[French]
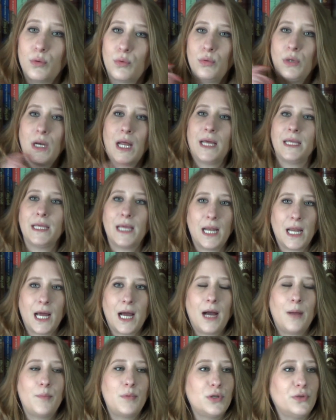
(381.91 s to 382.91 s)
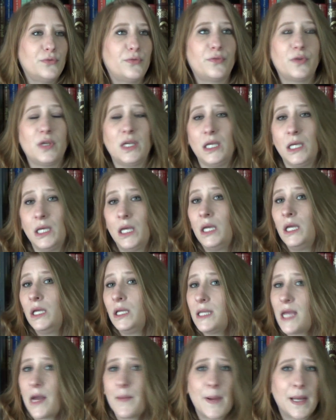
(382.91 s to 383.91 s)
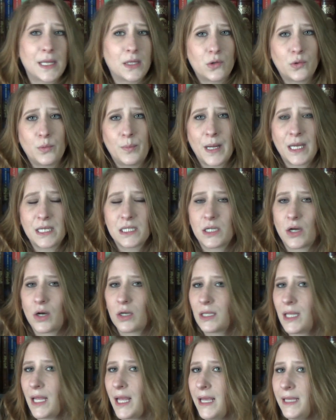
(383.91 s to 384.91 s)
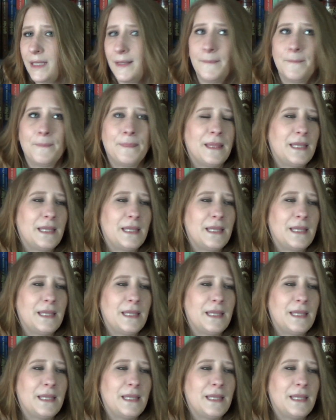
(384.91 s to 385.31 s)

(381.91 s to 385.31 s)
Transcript: où là il y a la bonne fée, il n'y a pas de coupage d'orteil,